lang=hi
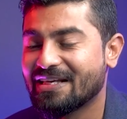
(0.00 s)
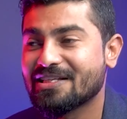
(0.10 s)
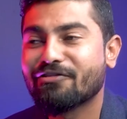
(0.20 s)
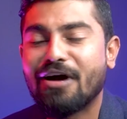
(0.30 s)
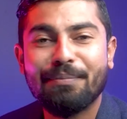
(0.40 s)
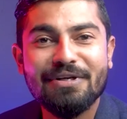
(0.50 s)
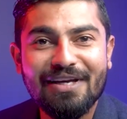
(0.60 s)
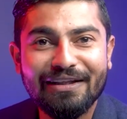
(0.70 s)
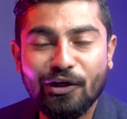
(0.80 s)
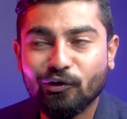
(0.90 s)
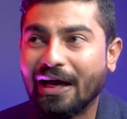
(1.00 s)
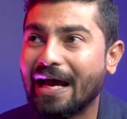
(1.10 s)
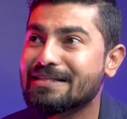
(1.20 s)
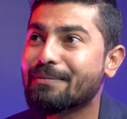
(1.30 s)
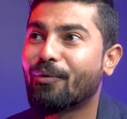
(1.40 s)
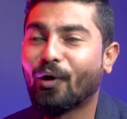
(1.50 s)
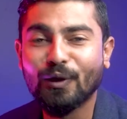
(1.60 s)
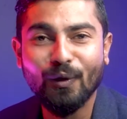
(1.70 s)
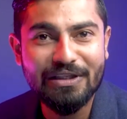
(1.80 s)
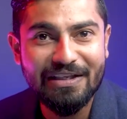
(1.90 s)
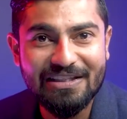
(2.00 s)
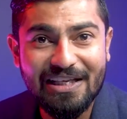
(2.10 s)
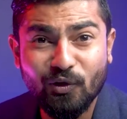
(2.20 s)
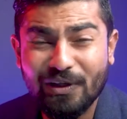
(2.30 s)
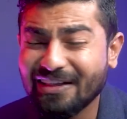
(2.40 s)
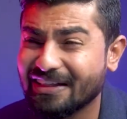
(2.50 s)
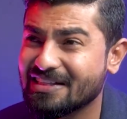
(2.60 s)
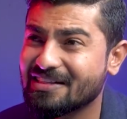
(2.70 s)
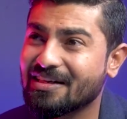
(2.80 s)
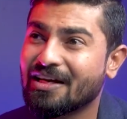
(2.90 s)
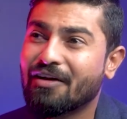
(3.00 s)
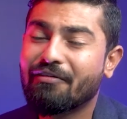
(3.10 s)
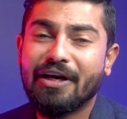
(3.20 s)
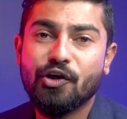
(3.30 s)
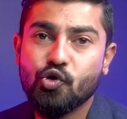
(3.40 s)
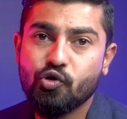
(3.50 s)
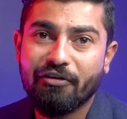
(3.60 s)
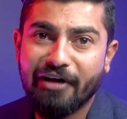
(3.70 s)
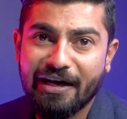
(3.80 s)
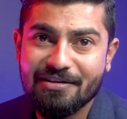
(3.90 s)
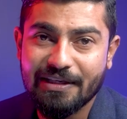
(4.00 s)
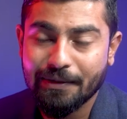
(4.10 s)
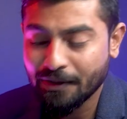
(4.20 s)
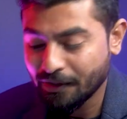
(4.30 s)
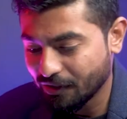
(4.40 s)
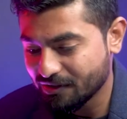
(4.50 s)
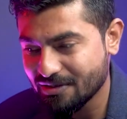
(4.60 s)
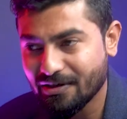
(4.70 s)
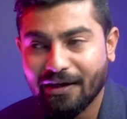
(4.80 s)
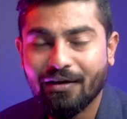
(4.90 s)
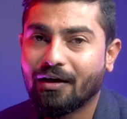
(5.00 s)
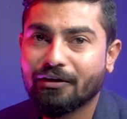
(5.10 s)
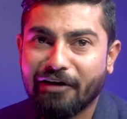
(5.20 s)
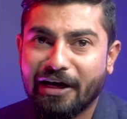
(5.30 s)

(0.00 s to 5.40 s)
ये सिर्फ आपके साथ नहीं होता ऐसे बहुत लोग जिनके साथ होता है दिस इज़ वेरी यूजुअल फैंटेसी जस्ट लाइक अदर